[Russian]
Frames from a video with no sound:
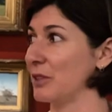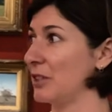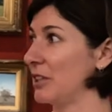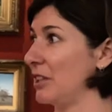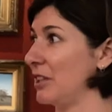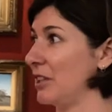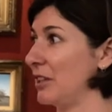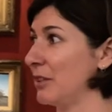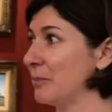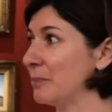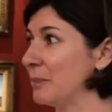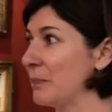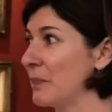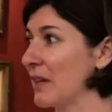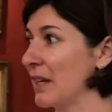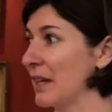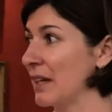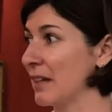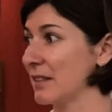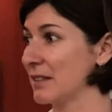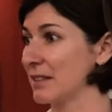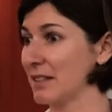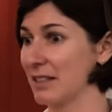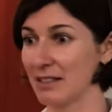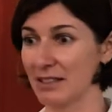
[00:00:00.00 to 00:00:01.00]
и
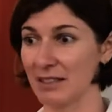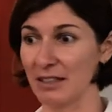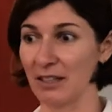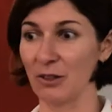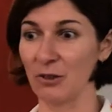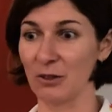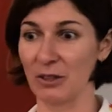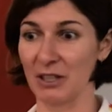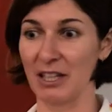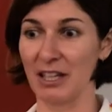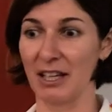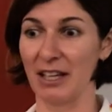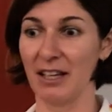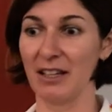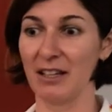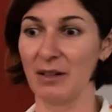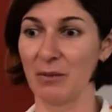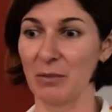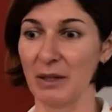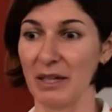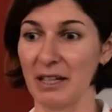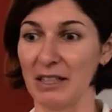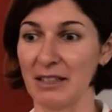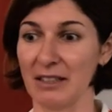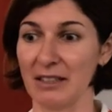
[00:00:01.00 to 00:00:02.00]
сказал, окей,
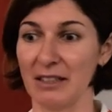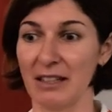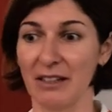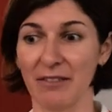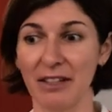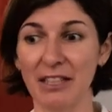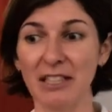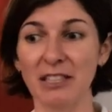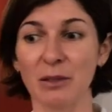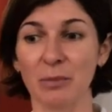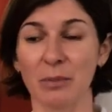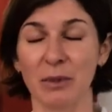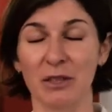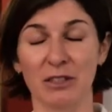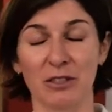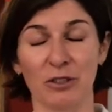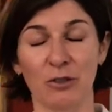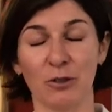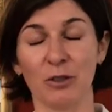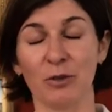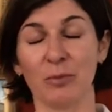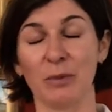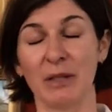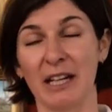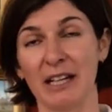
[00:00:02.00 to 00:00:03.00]
ребята, давайте
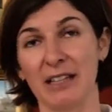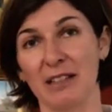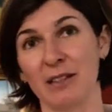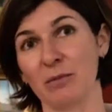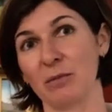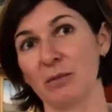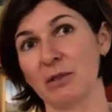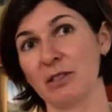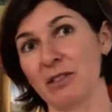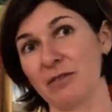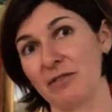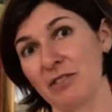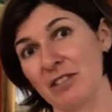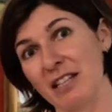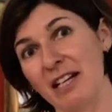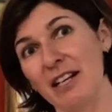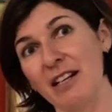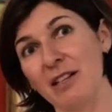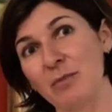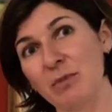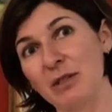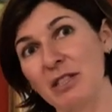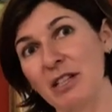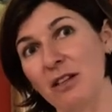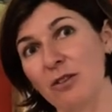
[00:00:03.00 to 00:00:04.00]
построим рядом с
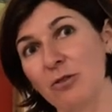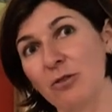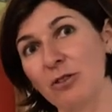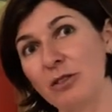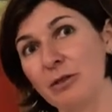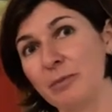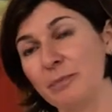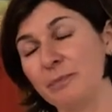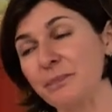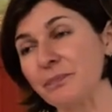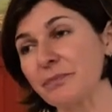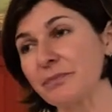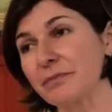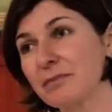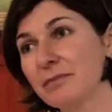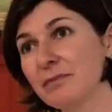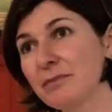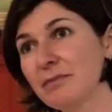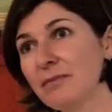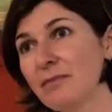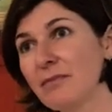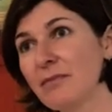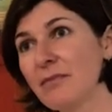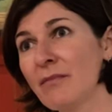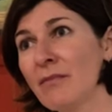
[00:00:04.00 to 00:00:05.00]
официальным салоном
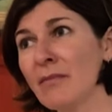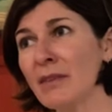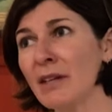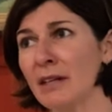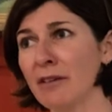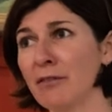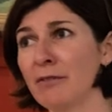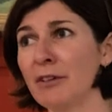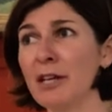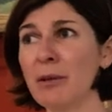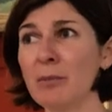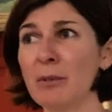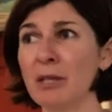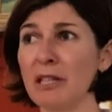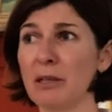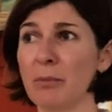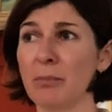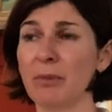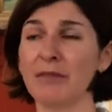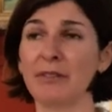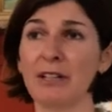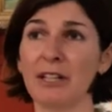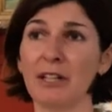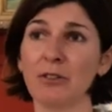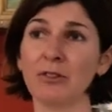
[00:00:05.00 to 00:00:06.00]
временный
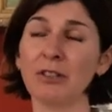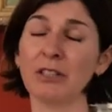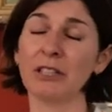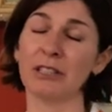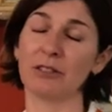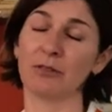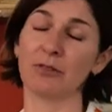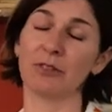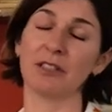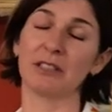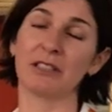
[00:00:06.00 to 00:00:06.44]
павильон, который